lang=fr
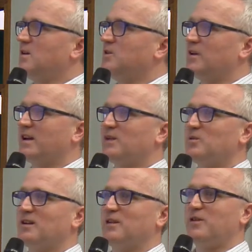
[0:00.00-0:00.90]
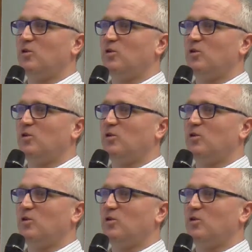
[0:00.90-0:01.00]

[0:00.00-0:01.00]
Donc la cryptographie